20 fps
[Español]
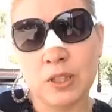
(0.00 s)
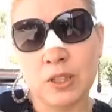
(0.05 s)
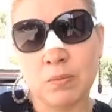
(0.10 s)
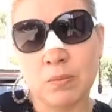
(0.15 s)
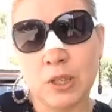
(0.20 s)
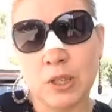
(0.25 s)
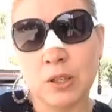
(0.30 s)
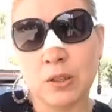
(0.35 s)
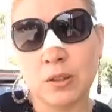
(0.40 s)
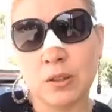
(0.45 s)

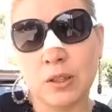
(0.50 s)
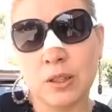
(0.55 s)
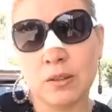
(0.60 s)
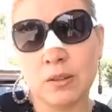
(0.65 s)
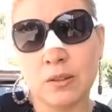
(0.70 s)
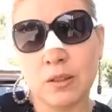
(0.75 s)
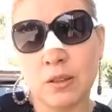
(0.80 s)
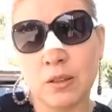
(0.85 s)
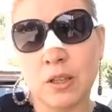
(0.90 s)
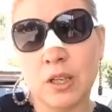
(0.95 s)
llamaron
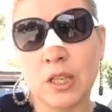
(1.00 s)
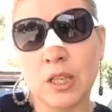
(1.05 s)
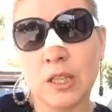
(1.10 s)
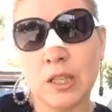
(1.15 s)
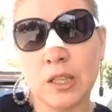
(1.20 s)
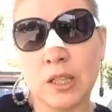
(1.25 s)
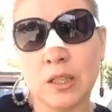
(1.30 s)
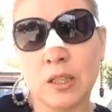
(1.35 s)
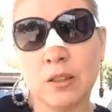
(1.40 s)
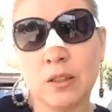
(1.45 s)
del señor
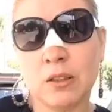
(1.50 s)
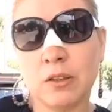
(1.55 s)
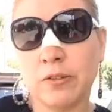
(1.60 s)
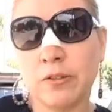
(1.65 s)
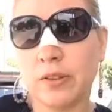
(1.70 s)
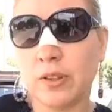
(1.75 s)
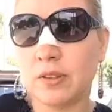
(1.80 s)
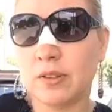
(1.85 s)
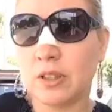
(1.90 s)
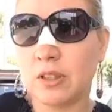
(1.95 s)
intendente
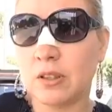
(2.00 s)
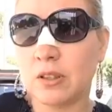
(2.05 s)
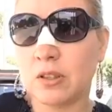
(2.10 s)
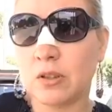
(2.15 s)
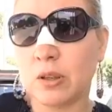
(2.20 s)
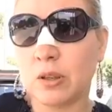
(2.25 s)
ofreciendo